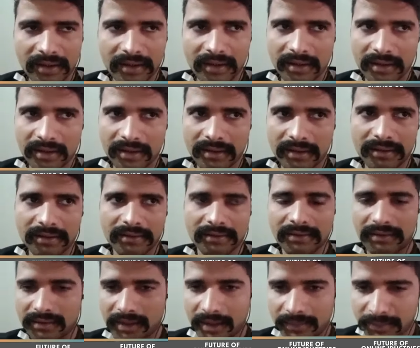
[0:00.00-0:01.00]

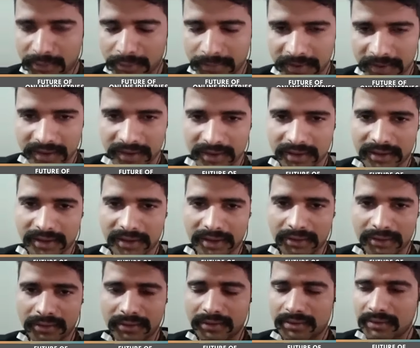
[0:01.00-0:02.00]
आप रूप दे देते
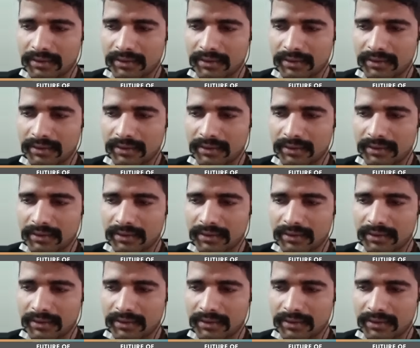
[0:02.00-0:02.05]
हो